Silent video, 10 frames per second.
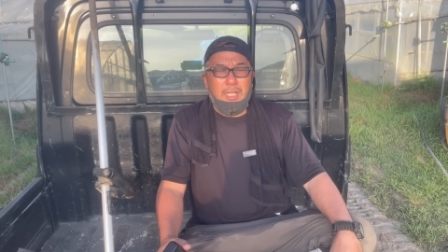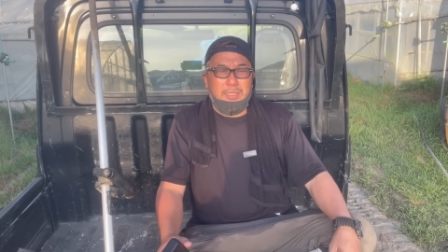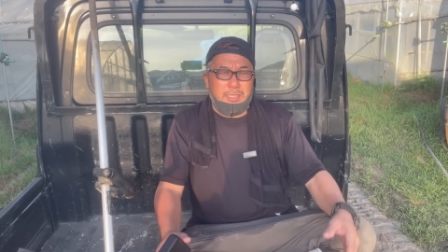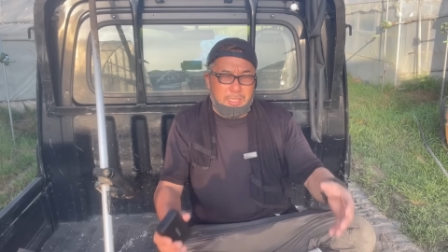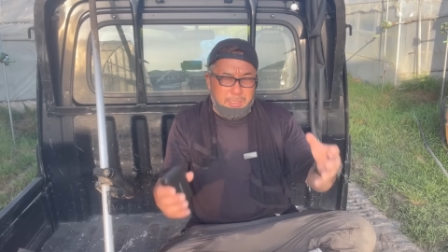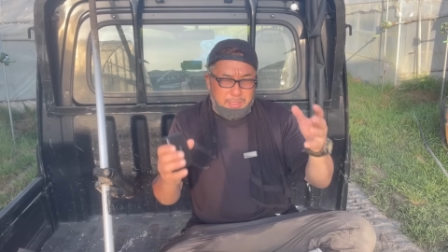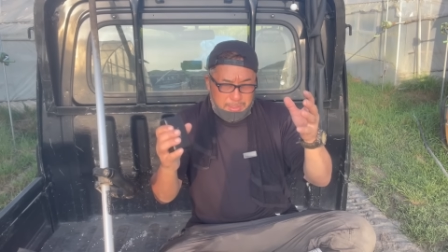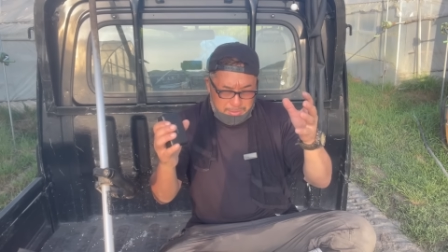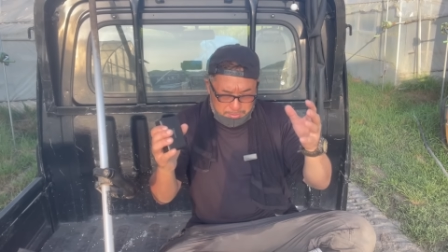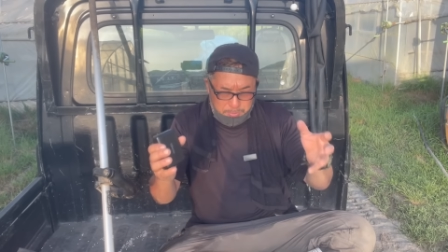秋田
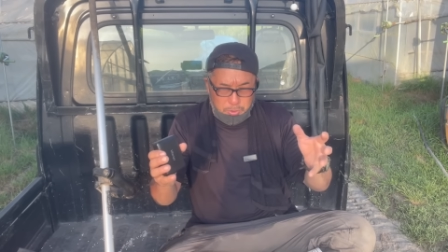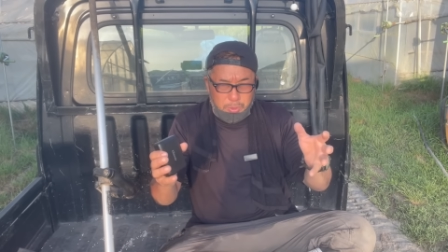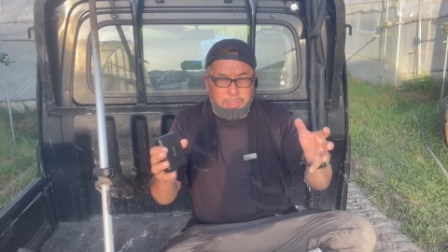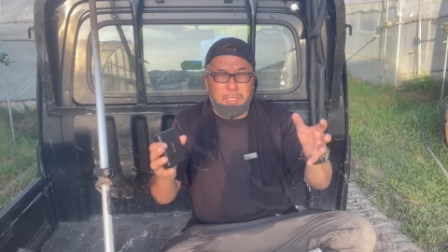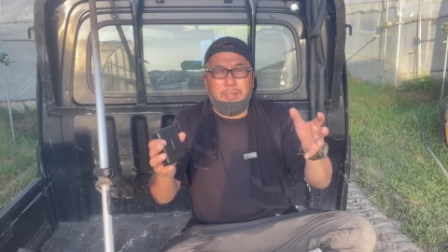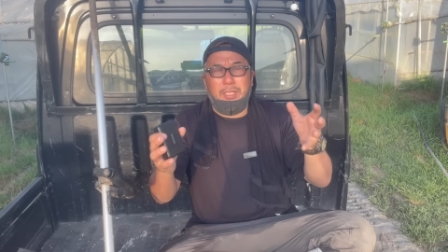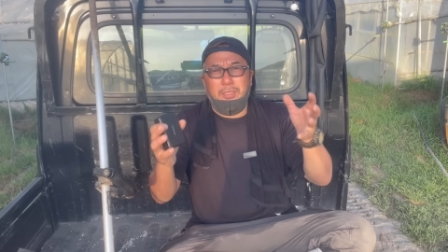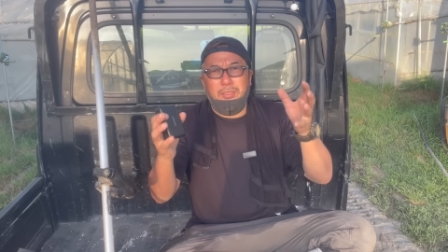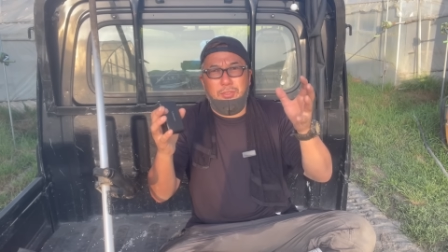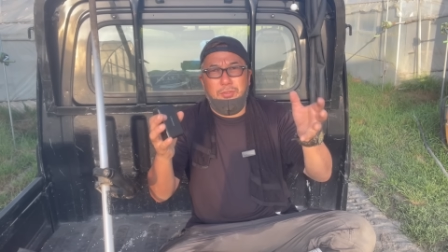方市民の方は
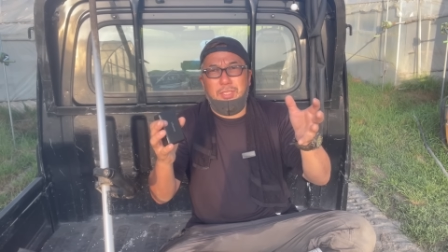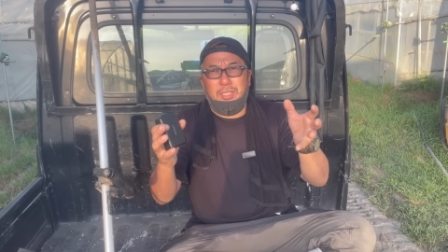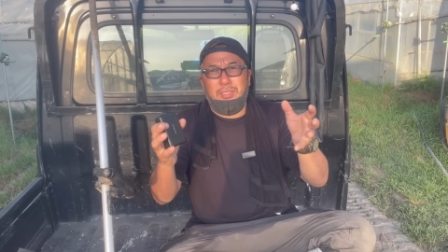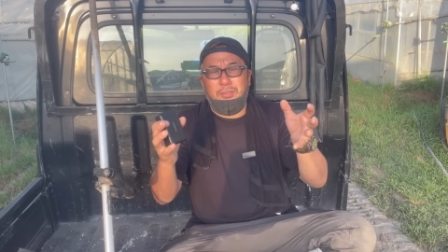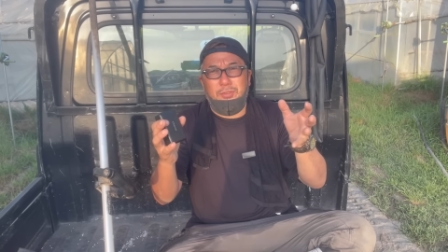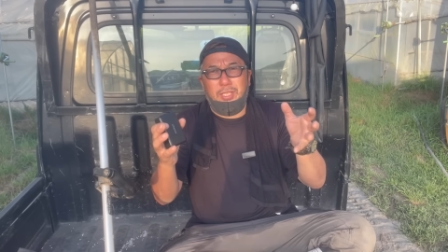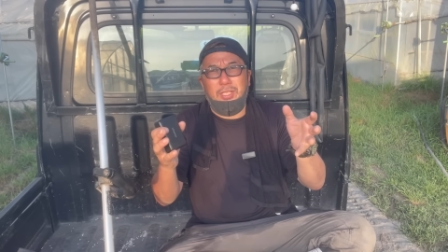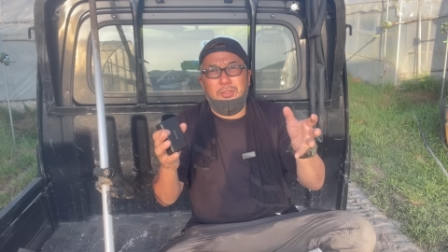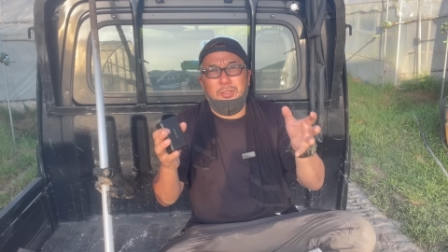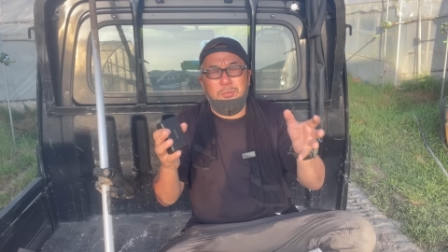11月の
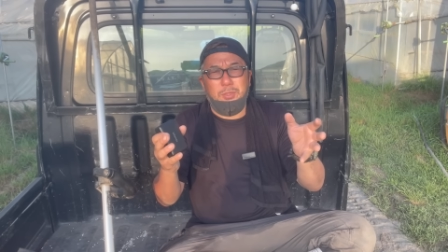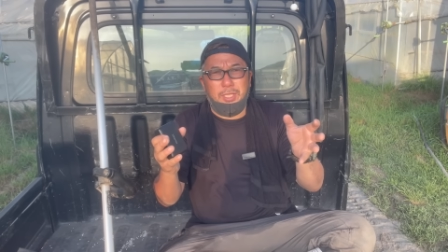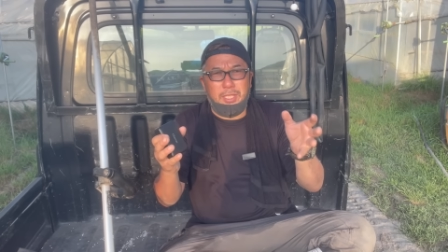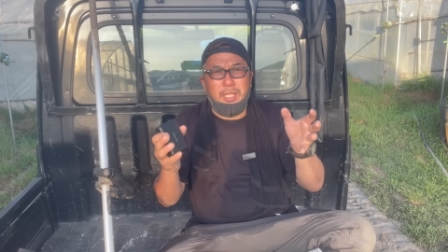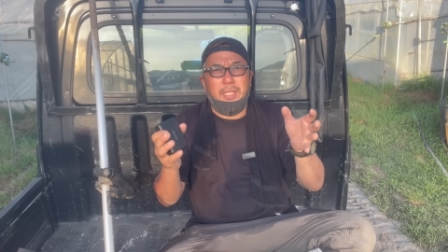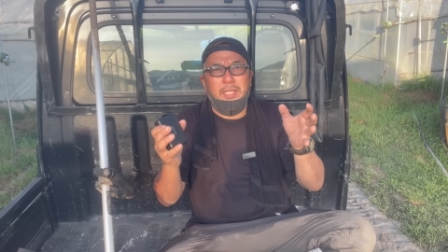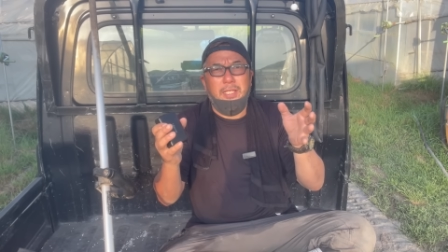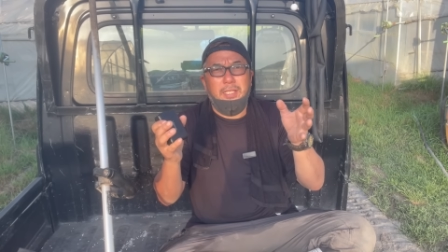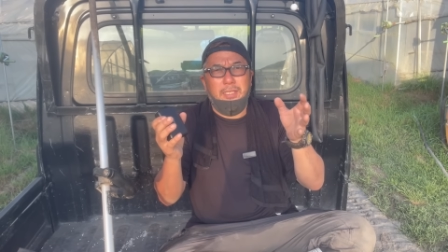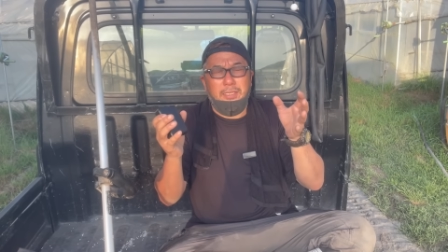選挙に向けて
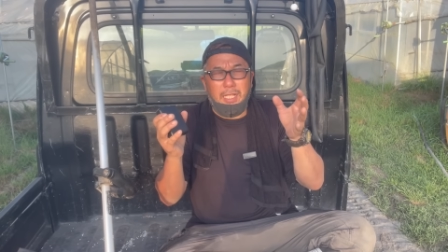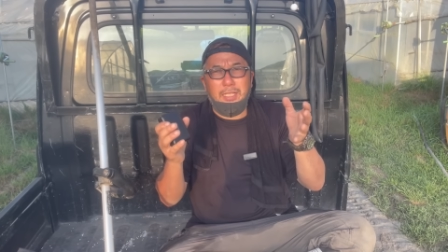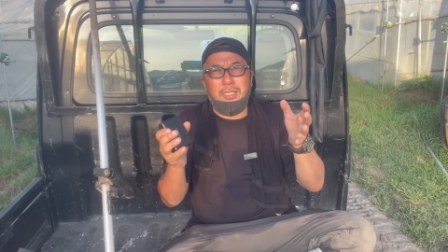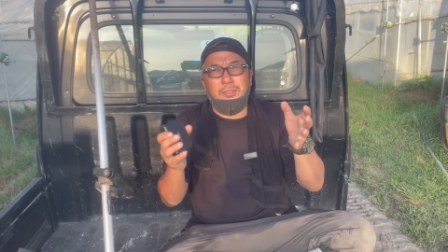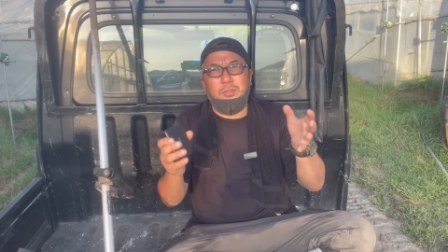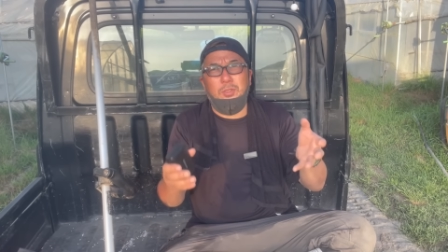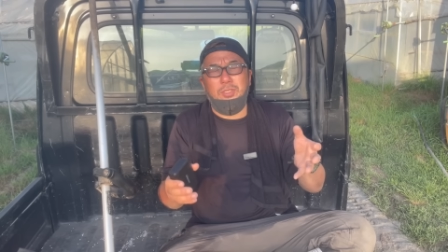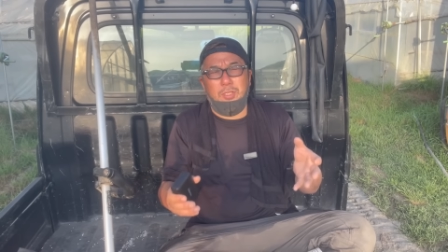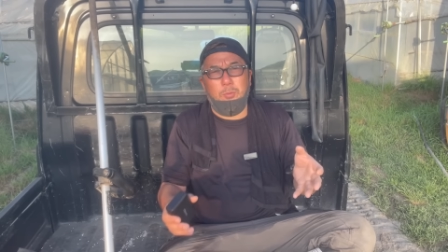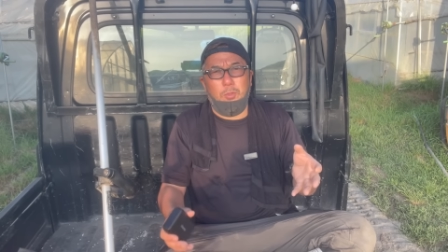何か少
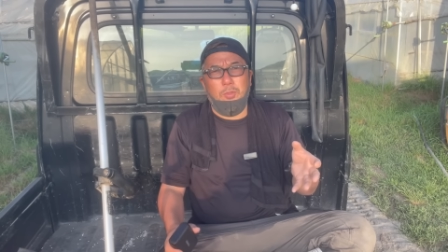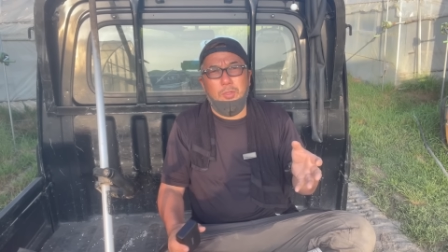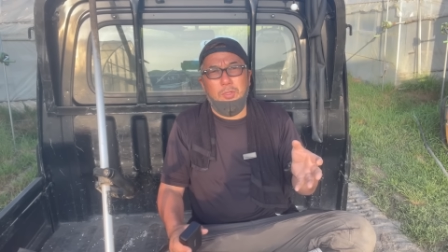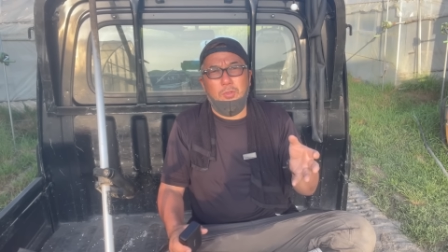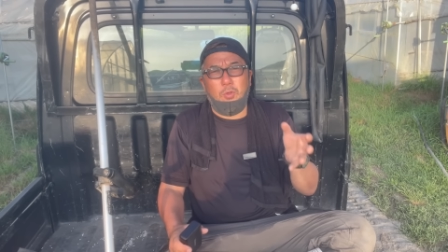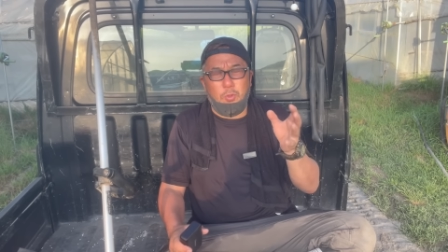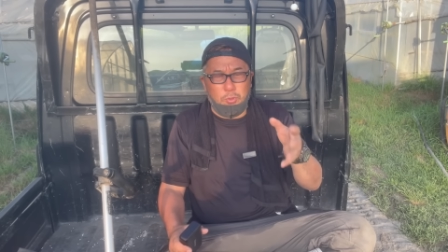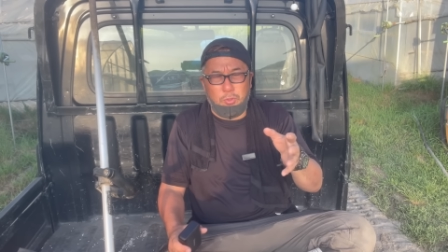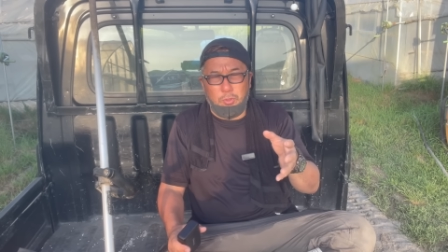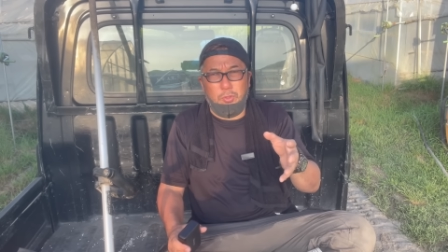しでも
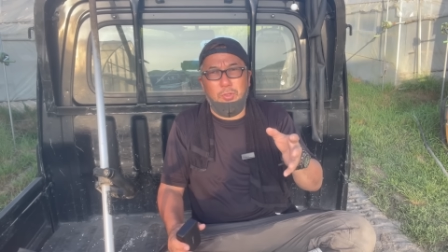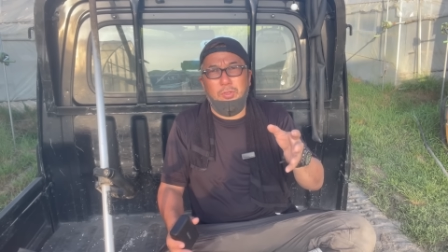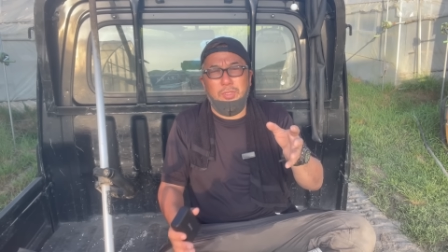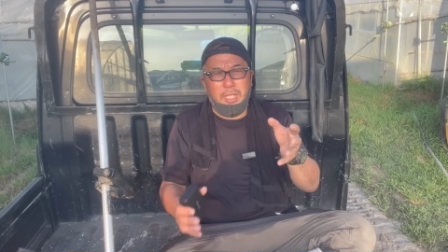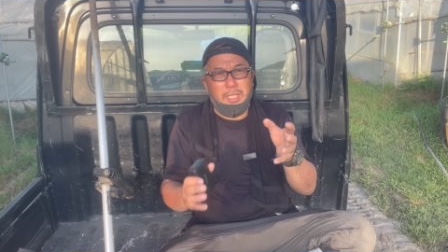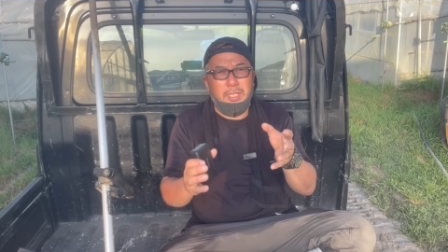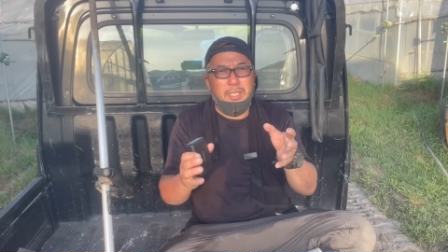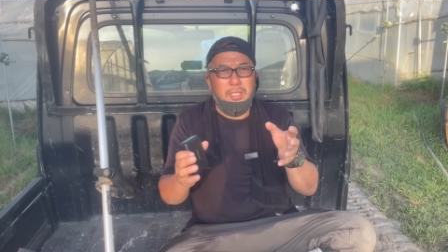行動をね